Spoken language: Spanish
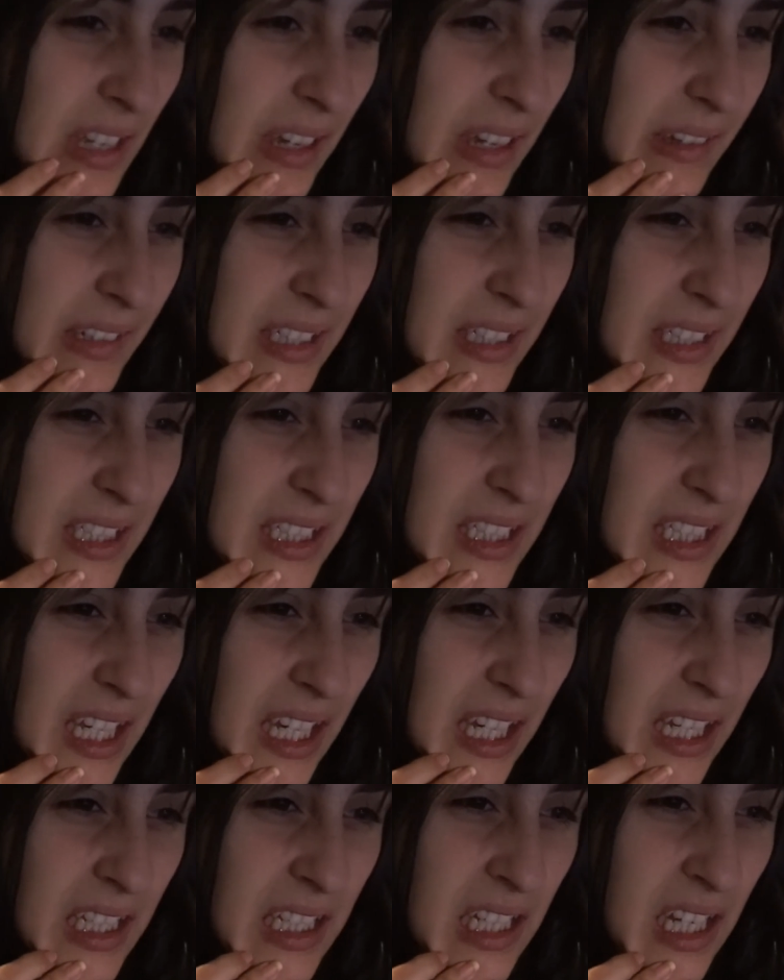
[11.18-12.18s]
a
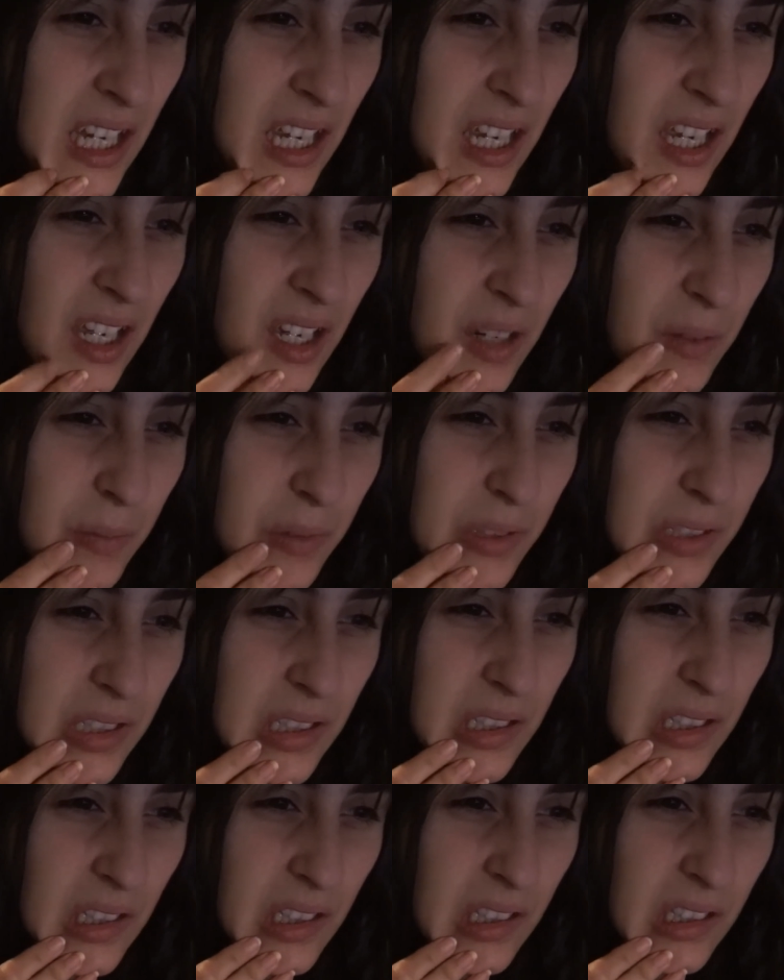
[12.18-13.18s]
26,
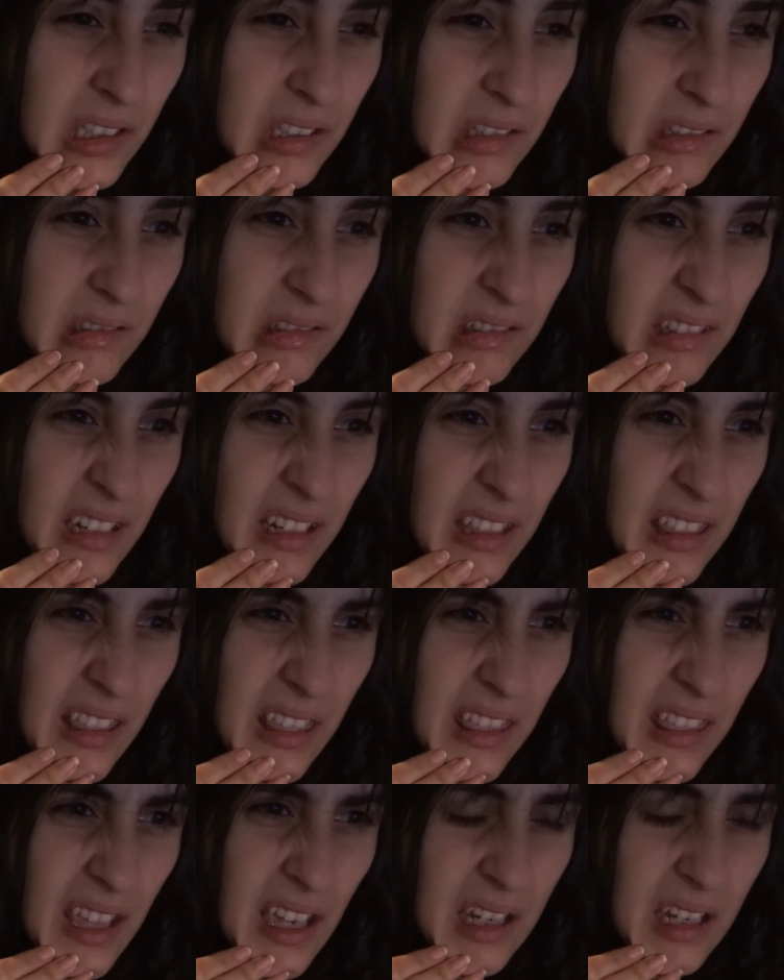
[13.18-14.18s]
pues 13
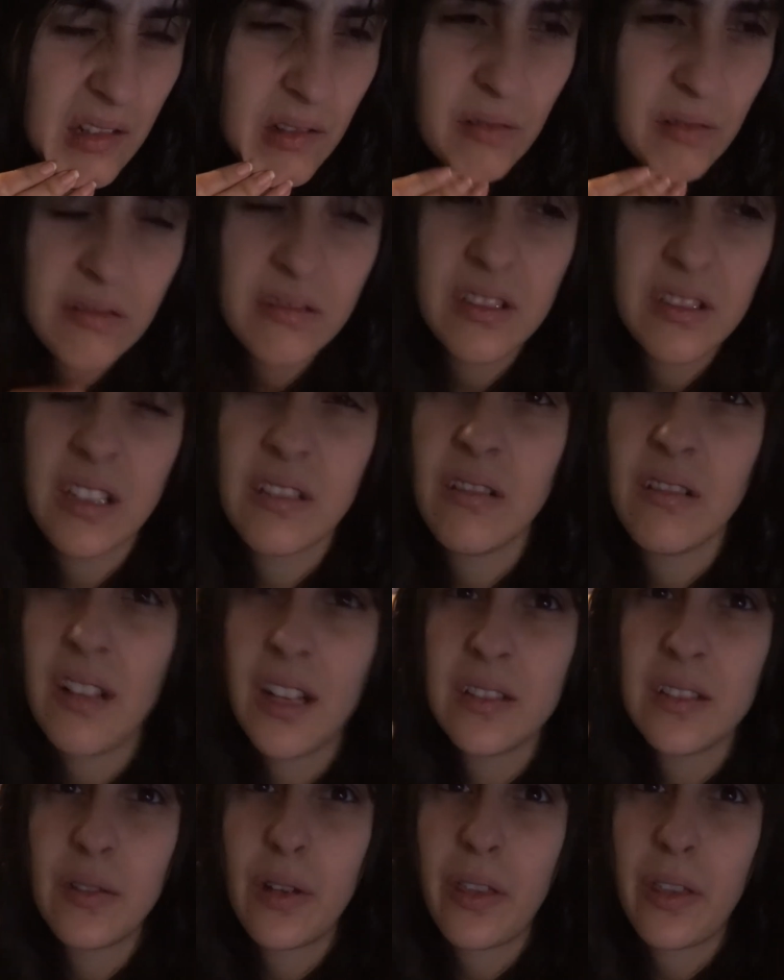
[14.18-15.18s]
días, ¿no? Contando el
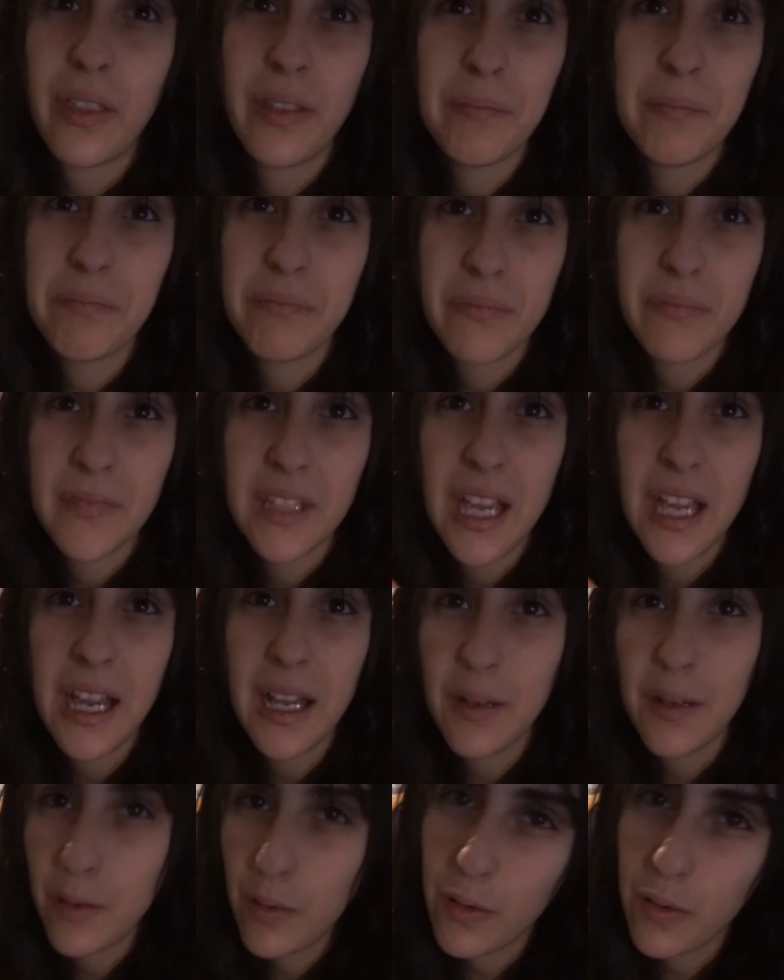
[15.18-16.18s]
14.
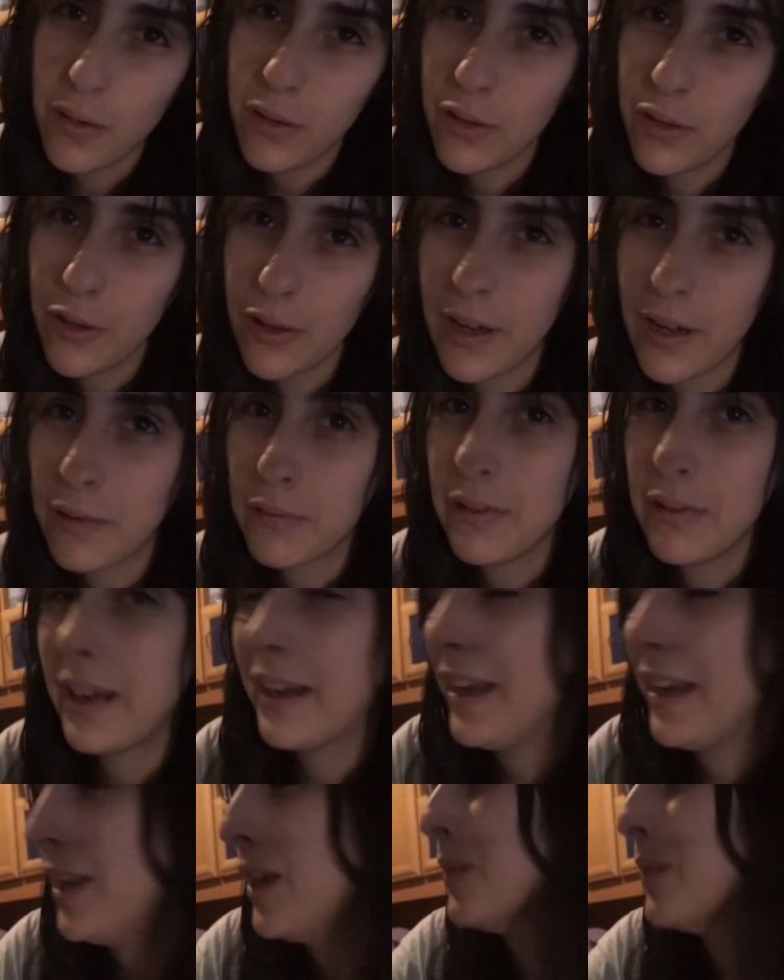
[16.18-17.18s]
Ya luego lo
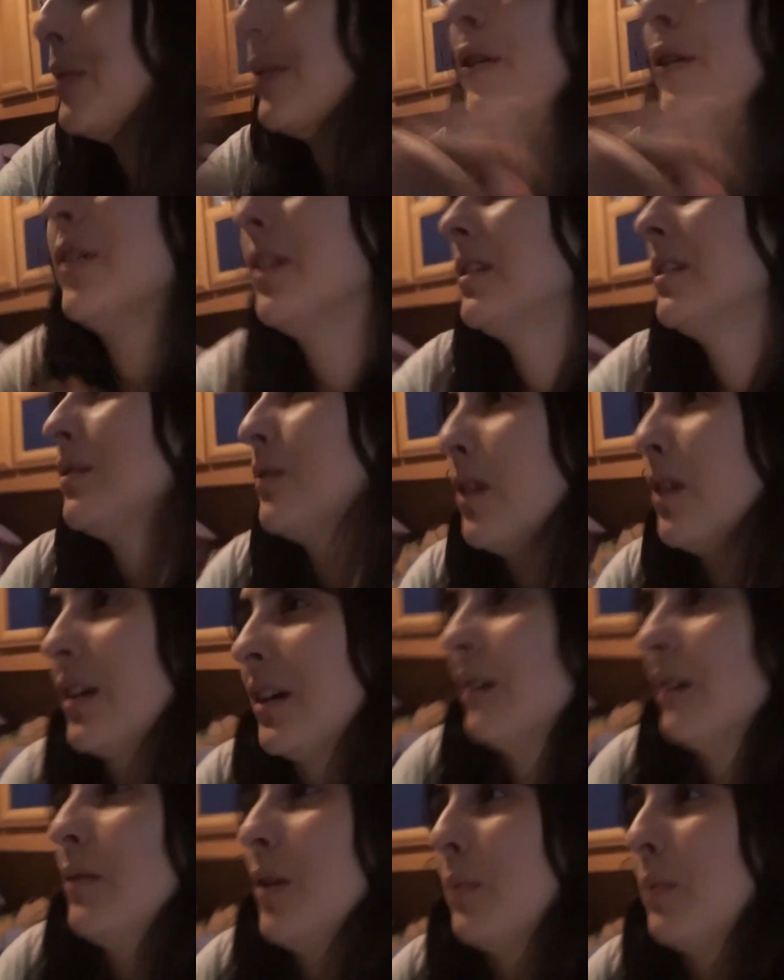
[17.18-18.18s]
calcularé y lo pongo de título en
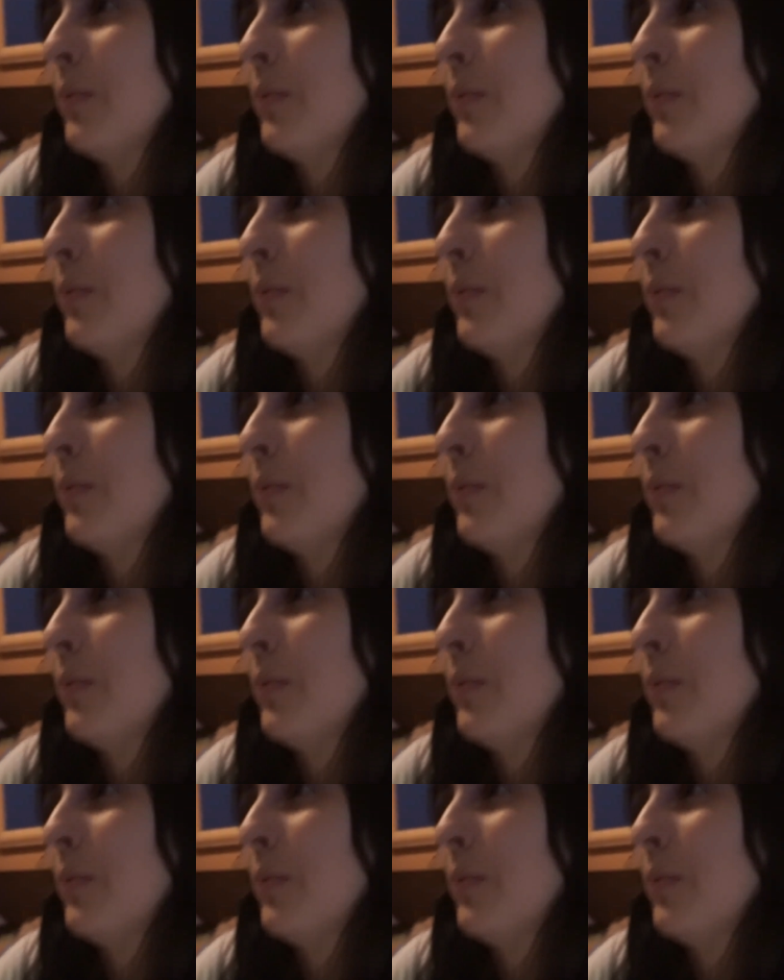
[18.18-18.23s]
el blog